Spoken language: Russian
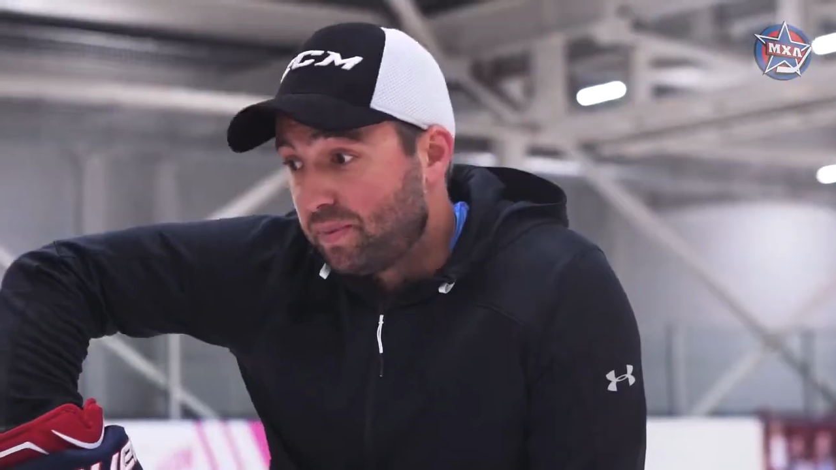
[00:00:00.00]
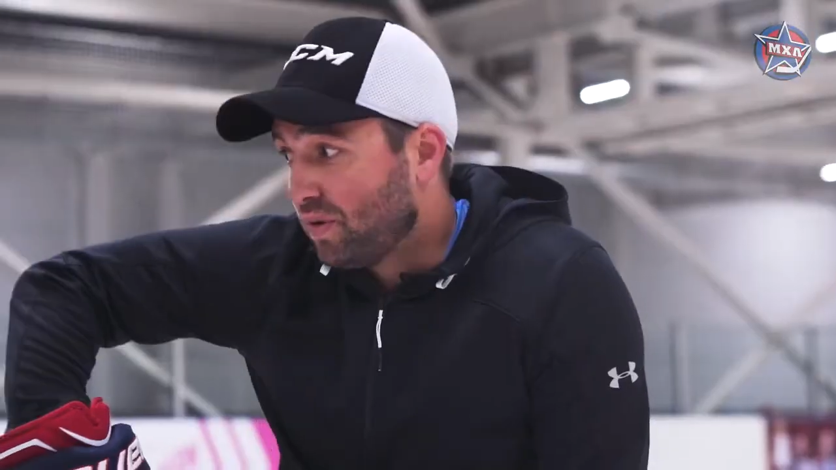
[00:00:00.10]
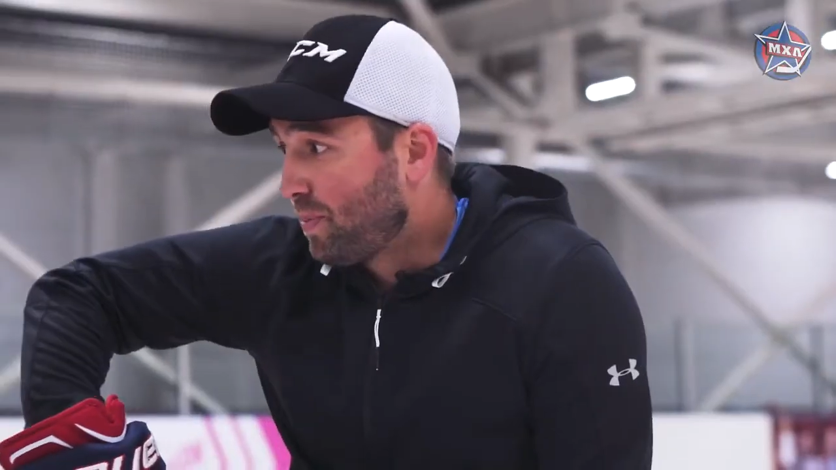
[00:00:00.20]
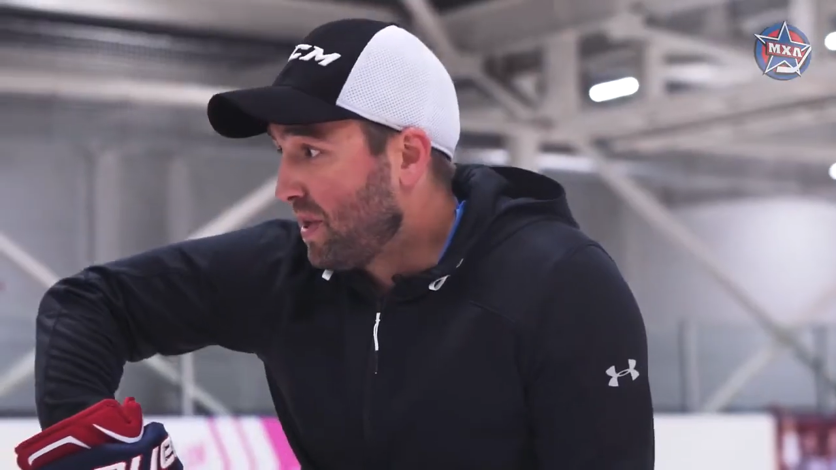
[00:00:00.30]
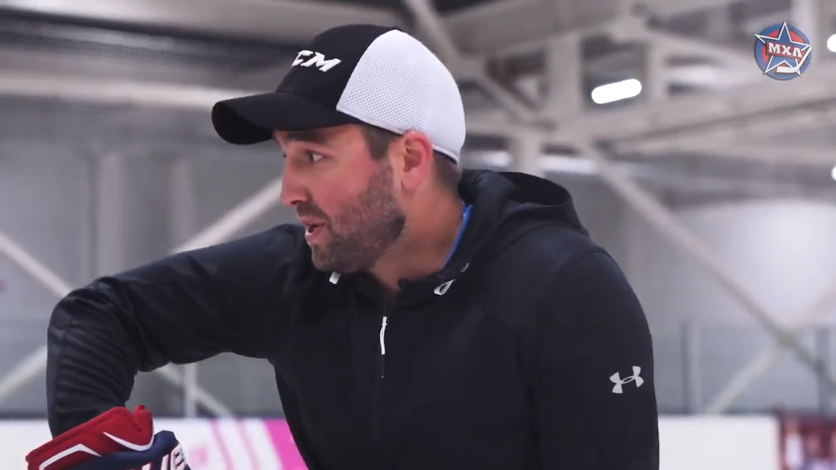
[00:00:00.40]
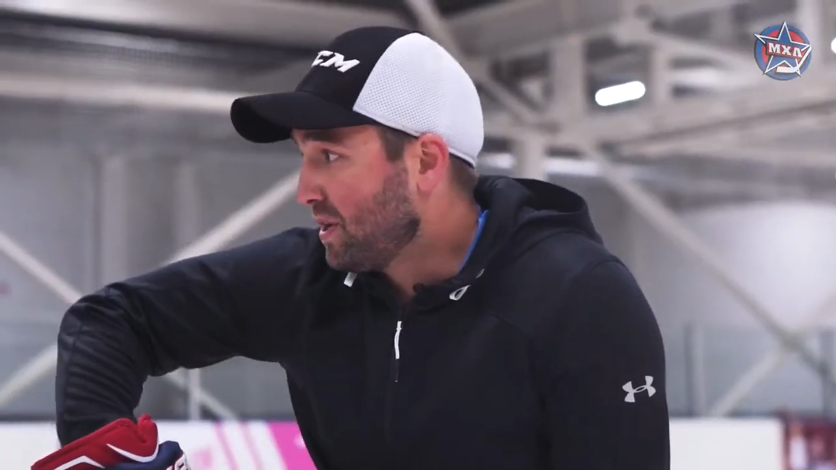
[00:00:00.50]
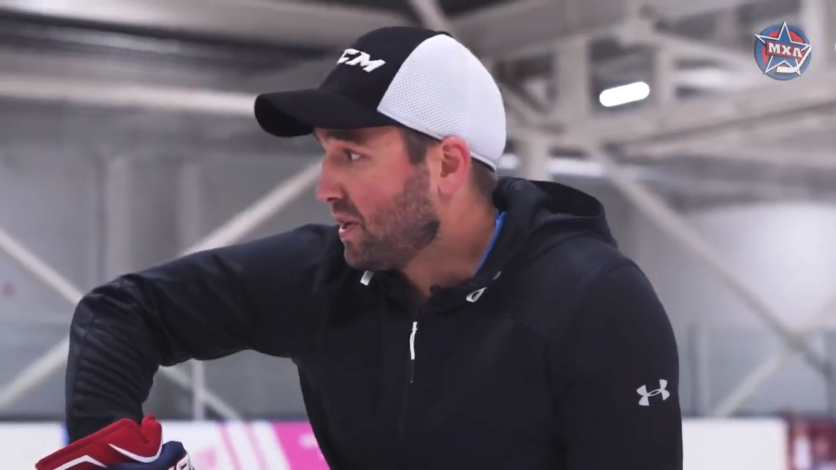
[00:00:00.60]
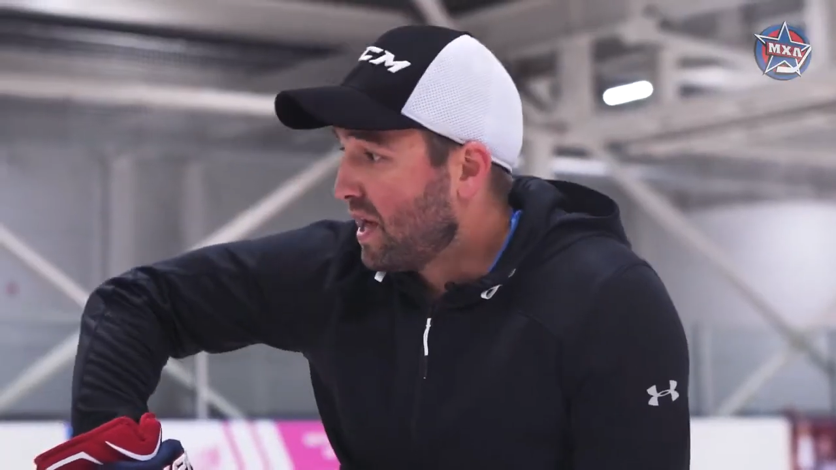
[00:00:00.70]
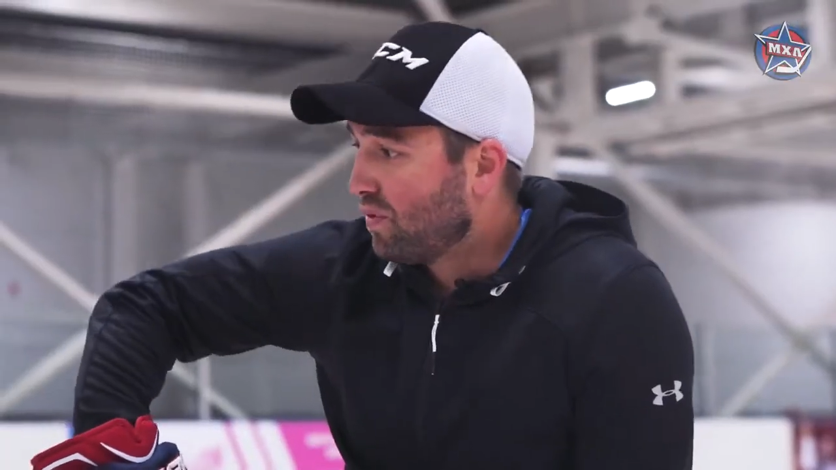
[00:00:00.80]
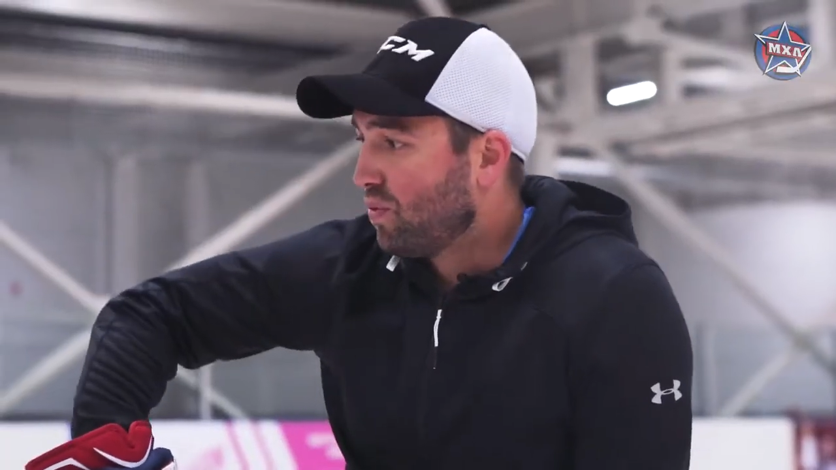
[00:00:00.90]
при выполнении
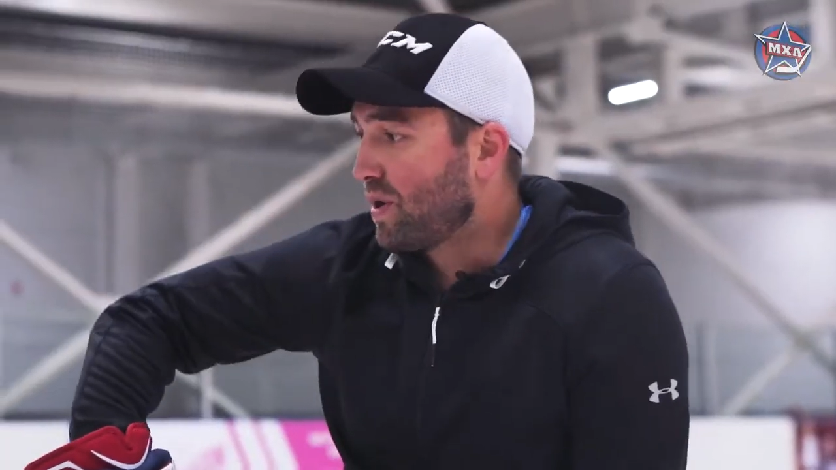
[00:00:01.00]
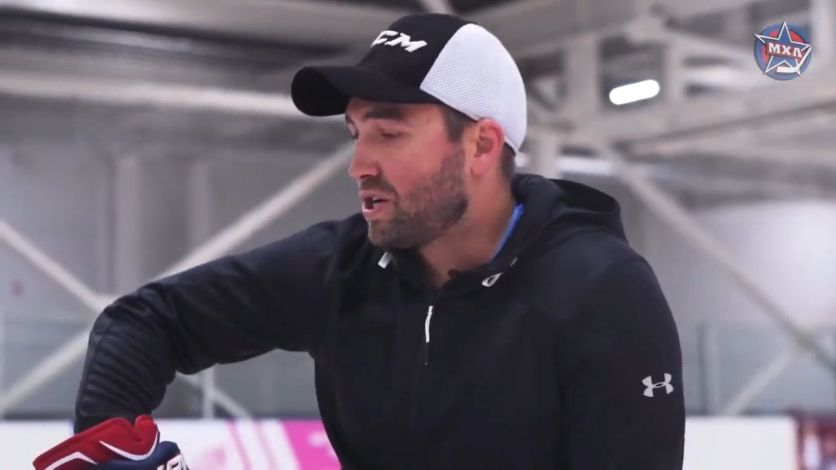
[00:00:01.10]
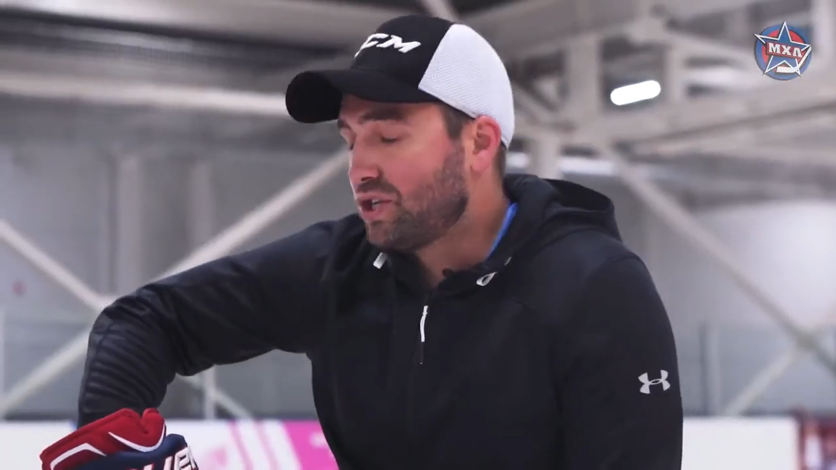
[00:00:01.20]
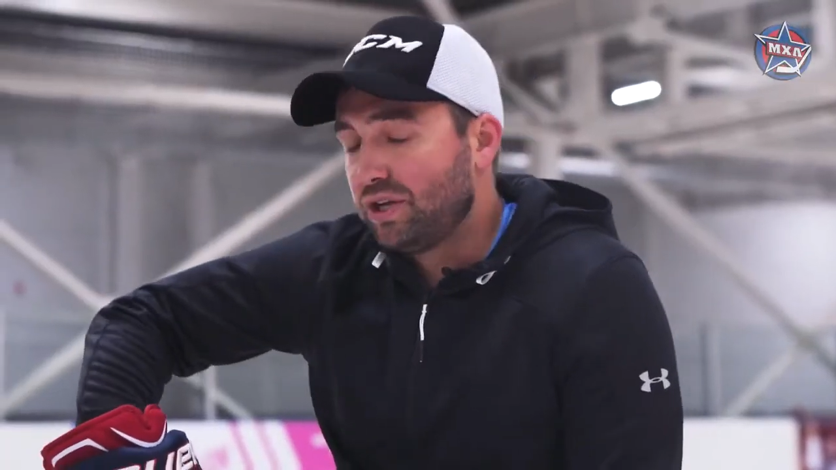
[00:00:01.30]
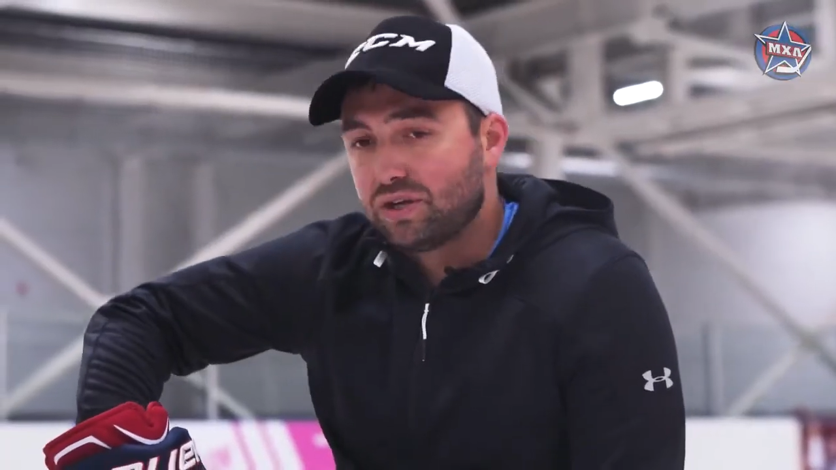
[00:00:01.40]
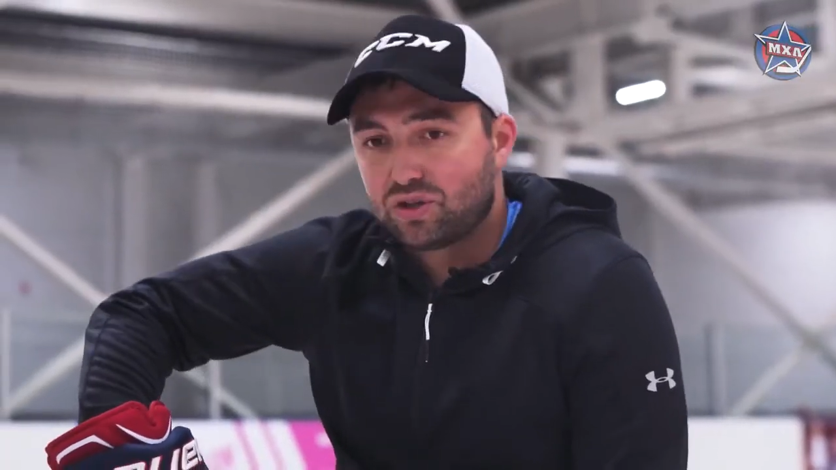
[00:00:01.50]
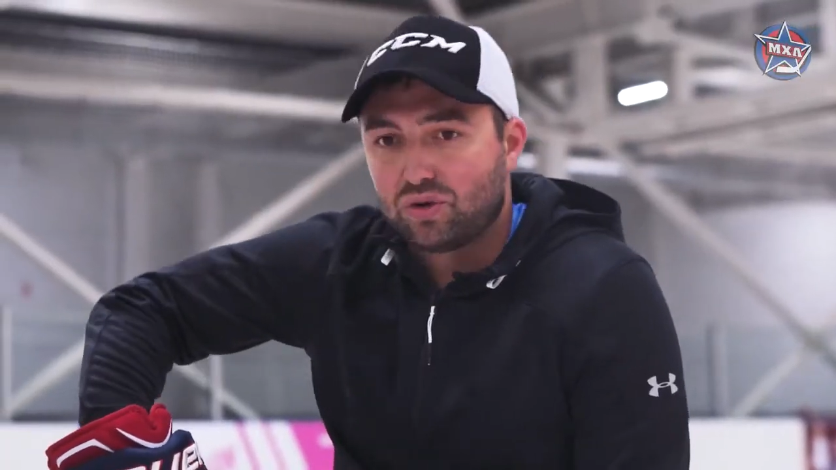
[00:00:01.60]
данного упражнения,